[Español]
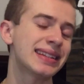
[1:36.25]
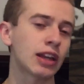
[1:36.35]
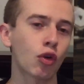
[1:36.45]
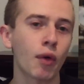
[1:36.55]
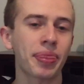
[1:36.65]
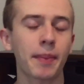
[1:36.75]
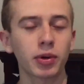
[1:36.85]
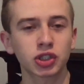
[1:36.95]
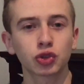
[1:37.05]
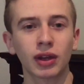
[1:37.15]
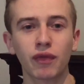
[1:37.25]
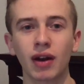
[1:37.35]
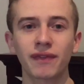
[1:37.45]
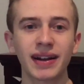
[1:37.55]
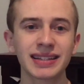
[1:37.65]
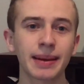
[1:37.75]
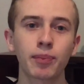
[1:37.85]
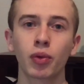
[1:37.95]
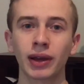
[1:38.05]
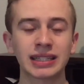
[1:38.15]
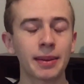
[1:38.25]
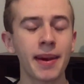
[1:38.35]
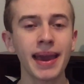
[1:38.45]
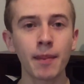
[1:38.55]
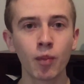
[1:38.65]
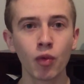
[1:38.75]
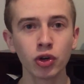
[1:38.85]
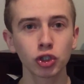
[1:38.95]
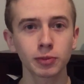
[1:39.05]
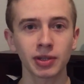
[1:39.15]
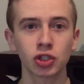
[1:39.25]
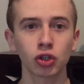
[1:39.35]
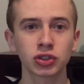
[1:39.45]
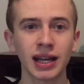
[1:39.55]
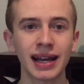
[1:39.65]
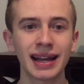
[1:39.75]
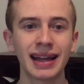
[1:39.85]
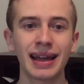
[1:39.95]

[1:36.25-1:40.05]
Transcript: 50% que fuera falsa, porque se veía muy sospechosa,